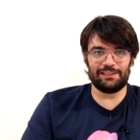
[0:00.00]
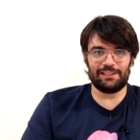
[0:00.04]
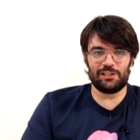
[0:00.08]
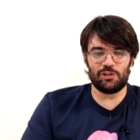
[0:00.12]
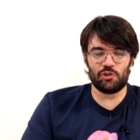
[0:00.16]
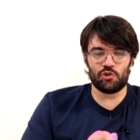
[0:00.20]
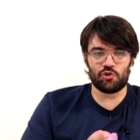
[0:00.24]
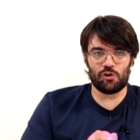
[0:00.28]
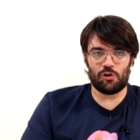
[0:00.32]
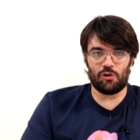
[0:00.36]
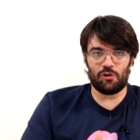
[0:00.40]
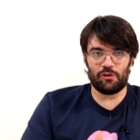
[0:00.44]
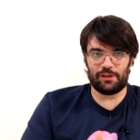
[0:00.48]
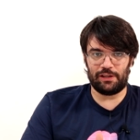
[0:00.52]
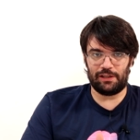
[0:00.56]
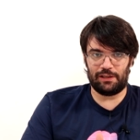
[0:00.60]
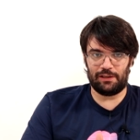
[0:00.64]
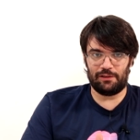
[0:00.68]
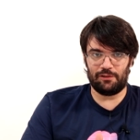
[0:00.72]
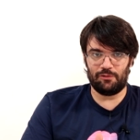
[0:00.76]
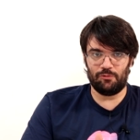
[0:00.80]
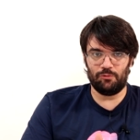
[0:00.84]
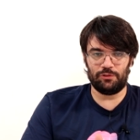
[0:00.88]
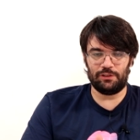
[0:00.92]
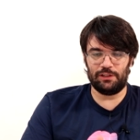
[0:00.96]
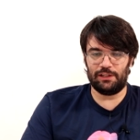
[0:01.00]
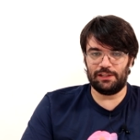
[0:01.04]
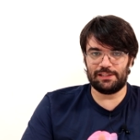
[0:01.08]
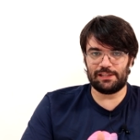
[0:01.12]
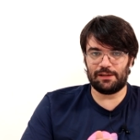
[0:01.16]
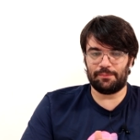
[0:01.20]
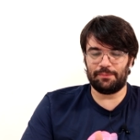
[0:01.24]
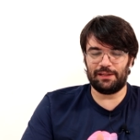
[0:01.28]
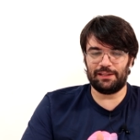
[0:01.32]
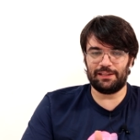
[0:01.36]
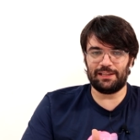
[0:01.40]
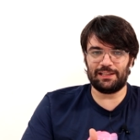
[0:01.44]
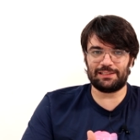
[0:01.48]
dei giochi
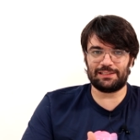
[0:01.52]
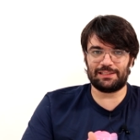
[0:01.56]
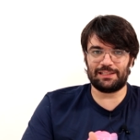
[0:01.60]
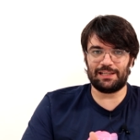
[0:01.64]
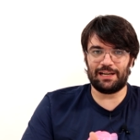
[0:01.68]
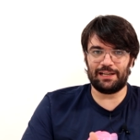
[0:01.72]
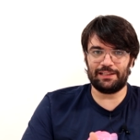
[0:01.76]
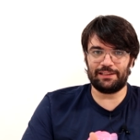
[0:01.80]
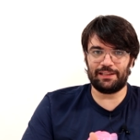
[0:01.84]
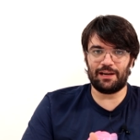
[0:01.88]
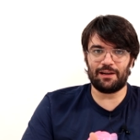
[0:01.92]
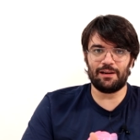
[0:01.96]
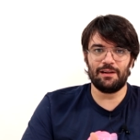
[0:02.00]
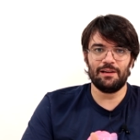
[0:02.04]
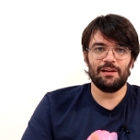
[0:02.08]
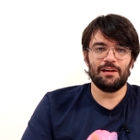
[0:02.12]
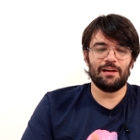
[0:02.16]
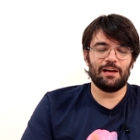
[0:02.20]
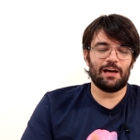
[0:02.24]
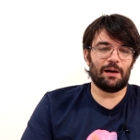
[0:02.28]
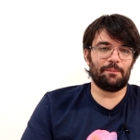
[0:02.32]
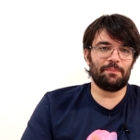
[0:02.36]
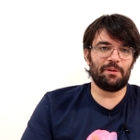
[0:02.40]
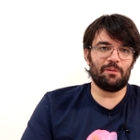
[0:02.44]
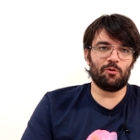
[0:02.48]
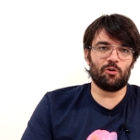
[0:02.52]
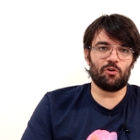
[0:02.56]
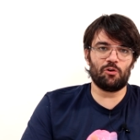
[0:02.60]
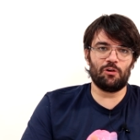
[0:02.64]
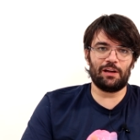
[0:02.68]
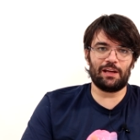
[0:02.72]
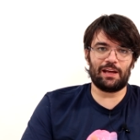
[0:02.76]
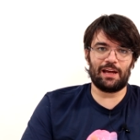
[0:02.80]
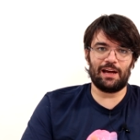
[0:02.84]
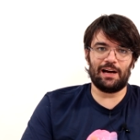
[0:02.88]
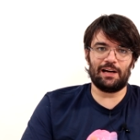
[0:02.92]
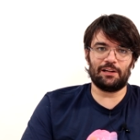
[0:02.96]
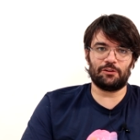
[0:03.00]
utilizzabili da Stadia, abbiamo
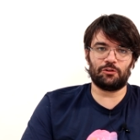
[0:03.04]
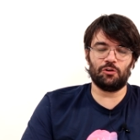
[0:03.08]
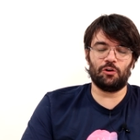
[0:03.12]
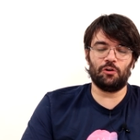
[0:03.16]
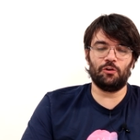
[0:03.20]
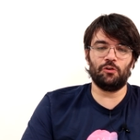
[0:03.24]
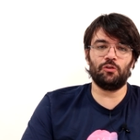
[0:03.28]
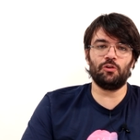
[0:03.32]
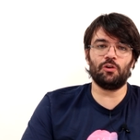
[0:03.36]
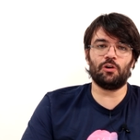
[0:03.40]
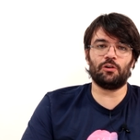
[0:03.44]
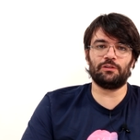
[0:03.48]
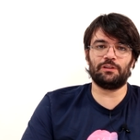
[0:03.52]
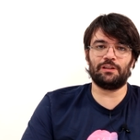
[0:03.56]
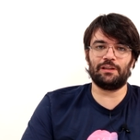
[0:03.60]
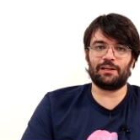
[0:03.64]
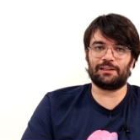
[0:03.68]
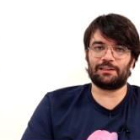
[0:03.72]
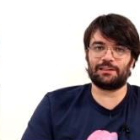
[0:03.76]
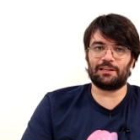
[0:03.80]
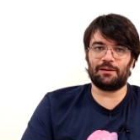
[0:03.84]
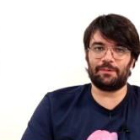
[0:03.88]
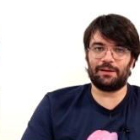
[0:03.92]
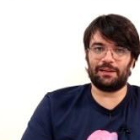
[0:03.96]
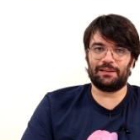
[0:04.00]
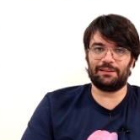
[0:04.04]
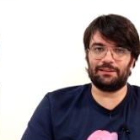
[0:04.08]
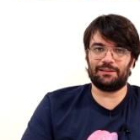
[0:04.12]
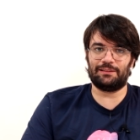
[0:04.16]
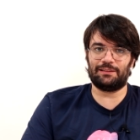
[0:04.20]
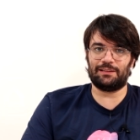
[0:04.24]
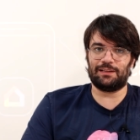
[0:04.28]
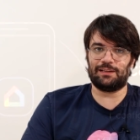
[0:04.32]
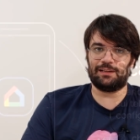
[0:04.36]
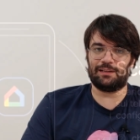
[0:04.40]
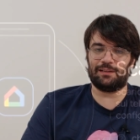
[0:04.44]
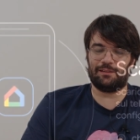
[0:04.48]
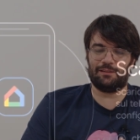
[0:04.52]
collegato non
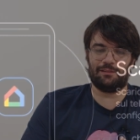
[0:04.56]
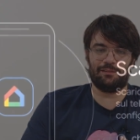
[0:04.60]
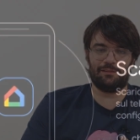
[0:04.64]
direttamente